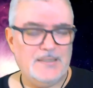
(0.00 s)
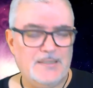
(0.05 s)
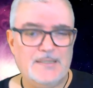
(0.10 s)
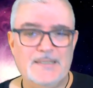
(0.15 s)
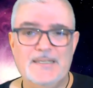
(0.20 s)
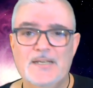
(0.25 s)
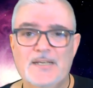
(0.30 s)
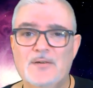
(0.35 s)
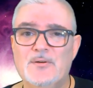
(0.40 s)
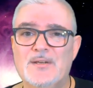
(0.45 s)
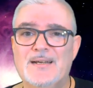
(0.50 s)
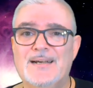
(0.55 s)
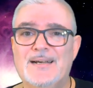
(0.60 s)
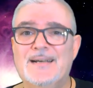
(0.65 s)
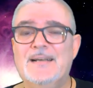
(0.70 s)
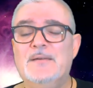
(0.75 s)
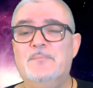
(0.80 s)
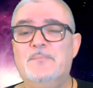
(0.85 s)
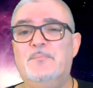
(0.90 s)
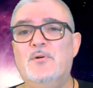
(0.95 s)
Y
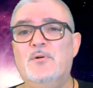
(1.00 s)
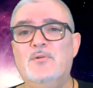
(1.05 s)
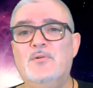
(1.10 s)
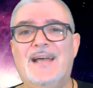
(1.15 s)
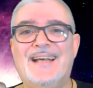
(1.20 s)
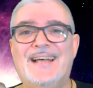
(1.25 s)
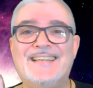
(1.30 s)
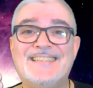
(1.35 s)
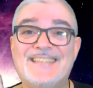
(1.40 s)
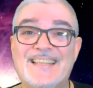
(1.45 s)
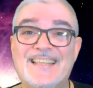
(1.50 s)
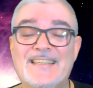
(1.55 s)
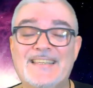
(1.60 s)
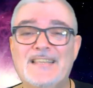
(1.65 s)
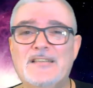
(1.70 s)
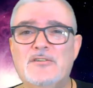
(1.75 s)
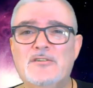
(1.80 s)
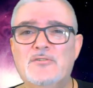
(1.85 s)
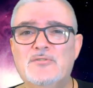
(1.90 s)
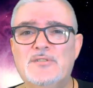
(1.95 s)
ahora, pon hasta
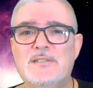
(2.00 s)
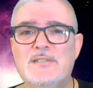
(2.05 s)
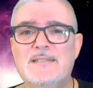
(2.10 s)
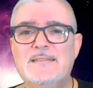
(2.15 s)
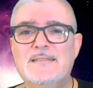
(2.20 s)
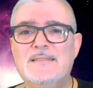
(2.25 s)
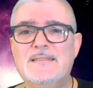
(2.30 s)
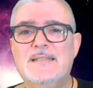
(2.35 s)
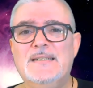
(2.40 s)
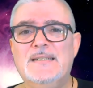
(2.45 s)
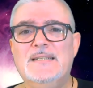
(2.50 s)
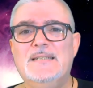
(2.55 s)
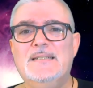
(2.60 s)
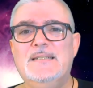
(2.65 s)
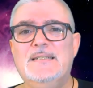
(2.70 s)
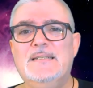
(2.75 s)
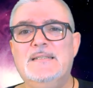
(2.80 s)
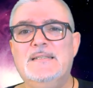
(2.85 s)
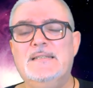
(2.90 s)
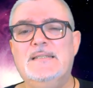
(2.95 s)
10 cosas
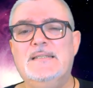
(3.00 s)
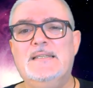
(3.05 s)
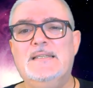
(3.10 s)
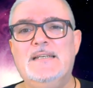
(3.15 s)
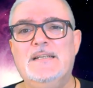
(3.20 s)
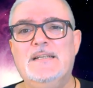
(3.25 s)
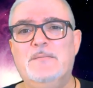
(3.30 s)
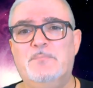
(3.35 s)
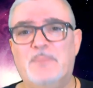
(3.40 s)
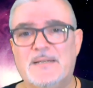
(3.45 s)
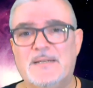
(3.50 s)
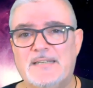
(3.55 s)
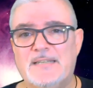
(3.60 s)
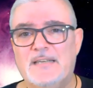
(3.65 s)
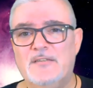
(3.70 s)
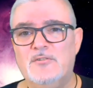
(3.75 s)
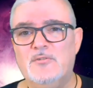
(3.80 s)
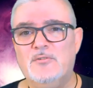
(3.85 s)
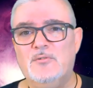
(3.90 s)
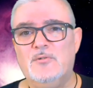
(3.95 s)
del
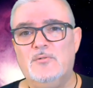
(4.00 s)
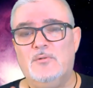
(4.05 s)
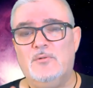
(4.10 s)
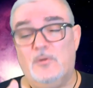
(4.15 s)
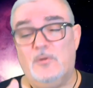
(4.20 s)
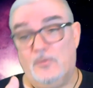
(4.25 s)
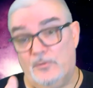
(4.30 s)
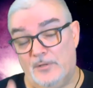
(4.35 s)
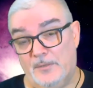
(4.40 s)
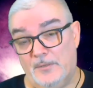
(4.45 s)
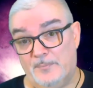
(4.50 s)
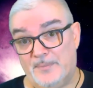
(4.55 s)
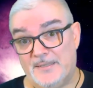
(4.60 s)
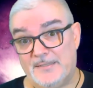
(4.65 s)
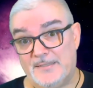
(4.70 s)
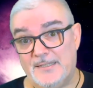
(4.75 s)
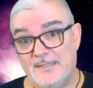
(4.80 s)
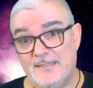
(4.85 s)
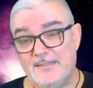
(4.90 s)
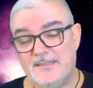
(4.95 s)
pasado o del
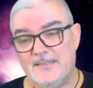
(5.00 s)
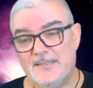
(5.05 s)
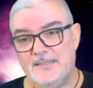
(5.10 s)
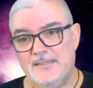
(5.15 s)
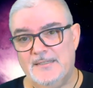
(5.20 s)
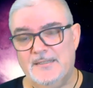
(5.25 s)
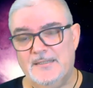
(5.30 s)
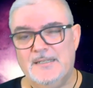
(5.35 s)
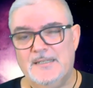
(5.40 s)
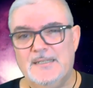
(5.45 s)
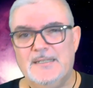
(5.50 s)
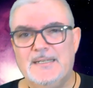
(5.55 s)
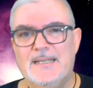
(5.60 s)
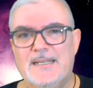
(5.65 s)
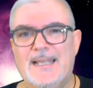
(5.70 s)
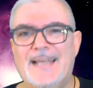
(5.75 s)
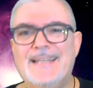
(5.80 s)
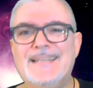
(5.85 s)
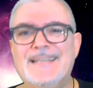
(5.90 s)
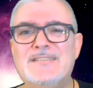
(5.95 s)
presente
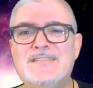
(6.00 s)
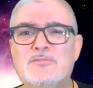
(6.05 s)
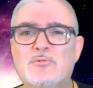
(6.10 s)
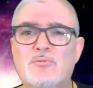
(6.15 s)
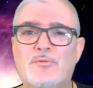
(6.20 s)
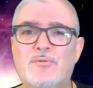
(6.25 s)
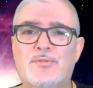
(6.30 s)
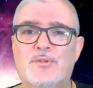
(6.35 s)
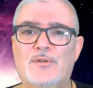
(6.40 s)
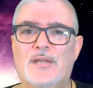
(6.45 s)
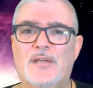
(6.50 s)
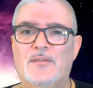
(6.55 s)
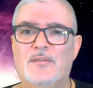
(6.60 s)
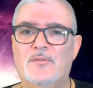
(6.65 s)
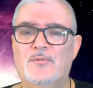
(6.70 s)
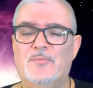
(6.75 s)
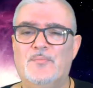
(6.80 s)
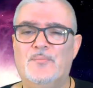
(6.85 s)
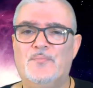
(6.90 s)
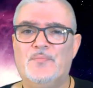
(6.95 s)
que hayas
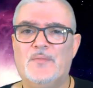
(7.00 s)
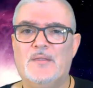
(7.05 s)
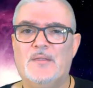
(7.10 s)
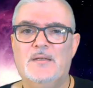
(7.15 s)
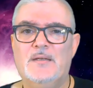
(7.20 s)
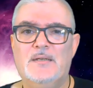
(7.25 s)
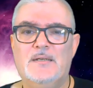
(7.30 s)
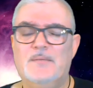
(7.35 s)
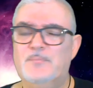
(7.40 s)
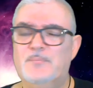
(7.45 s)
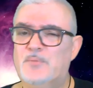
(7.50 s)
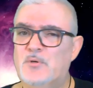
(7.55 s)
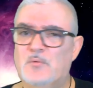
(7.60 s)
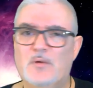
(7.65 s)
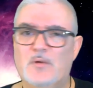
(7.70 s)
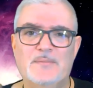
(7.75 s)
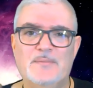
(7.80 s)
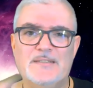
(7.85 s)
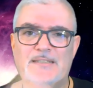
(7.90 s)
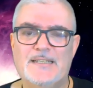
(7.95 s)
solucionado.
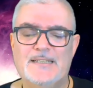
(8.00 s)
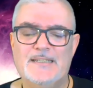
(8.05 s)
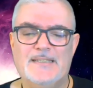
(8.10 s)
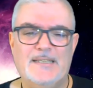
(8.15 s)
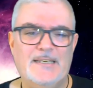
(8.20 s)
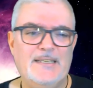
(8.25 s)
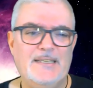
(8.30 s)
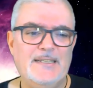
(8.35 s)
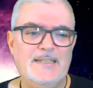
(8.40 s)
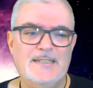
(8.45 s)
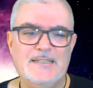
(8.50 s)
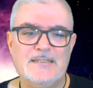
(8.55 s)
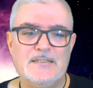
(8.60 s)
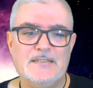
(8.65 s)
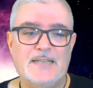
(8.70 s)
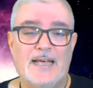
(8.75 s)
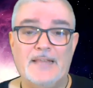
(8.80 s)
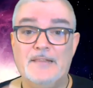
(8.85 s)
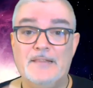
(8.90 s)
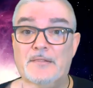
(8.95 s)
Problemas que
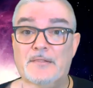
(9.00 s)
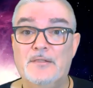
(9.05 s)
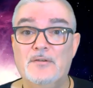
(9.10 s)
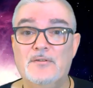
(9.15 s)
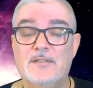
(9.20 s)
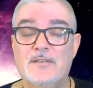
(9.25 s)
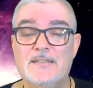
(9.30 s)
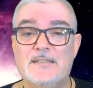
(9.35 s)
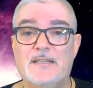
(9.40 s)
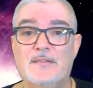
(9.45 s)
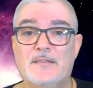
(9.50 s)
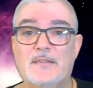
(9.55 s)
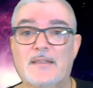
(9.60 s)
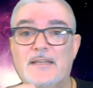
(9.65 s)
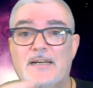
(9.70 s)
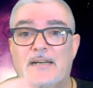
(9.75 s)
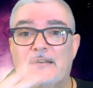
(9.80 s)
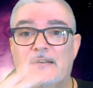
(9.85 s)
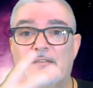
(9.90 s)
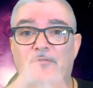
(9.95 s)
tenías, adicciones, quizá
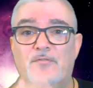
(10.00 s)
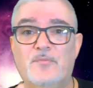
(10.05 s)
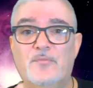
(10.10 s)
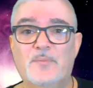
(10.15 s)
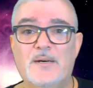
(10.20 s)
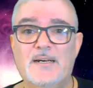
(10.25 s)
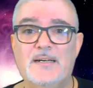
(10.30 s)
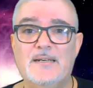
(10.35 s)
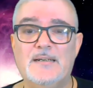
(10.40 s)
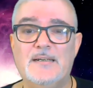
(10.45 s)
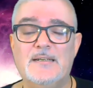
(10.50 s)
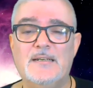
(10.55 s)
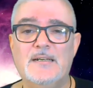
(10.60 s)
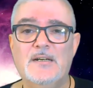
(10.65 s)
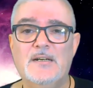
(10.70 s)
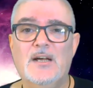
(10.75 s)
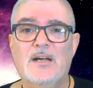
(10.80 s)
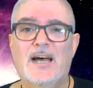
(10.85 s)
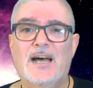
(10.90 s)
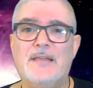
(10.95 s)
dejar de fumar,
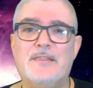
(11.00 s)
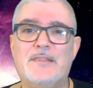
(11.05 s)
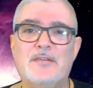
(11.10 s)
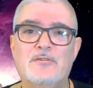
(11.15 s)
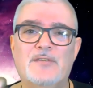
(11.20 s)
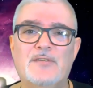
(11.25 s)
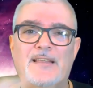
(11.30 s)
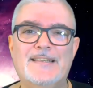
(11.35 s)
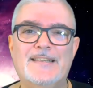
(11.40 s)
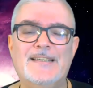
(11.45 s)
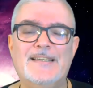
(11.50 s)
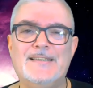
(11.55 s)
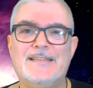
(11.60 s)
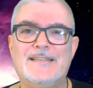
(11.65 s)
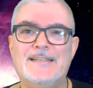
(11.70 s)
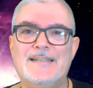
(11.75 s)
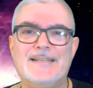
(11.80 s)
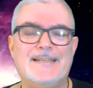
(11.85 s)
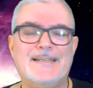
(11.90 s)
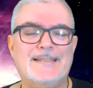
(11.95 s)
hacer una
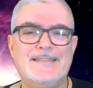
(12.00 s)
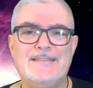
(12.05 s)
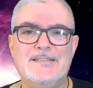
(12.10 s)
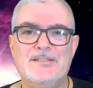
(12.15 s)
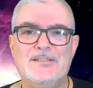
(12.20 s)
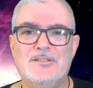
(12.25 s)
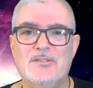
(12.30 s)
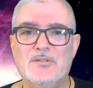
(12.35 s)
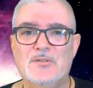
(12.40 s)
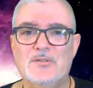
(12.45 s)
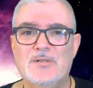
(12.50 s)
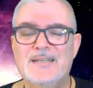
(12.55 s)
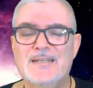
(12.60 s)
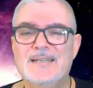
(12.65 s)
dieta, qué sé yo